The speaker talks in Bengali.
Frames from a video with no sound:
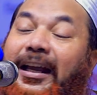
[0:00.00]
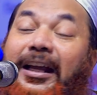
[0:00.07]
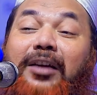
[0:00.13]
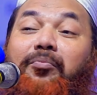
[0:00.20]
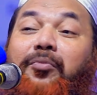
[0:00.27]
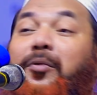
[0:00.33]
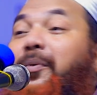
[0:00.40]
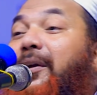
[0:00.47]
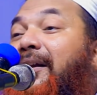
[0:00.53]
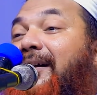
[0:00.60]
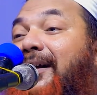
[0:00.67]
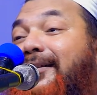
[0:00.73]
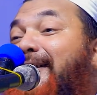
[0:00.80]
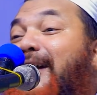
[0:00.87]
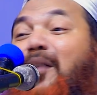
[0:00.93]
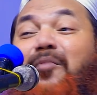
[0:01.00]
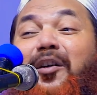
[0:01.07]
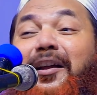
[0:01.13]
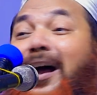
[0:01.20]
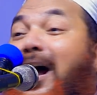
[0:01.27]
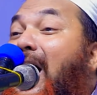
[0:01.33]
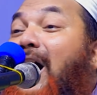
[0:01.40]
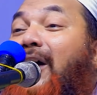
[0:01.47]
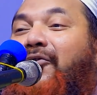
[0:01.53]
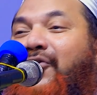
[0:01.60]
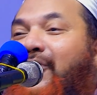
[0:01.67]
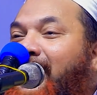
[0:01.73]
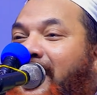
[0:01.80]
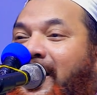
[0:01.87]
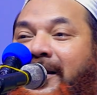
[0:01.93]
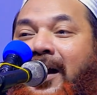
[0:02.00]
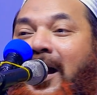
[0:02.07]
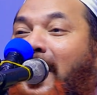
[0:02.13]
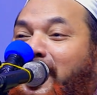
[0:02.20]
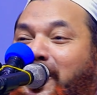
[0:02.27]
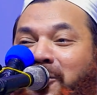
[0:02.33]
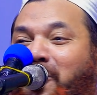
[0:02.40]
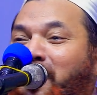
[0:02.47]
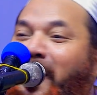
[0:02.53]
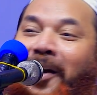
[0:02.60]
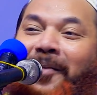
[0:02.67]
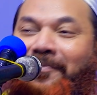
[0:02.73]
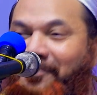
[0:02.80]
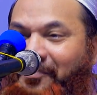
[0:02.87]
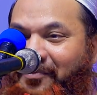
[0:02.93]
এই বিবির কাছে আমারে আর ফিরাইয়া আনিও না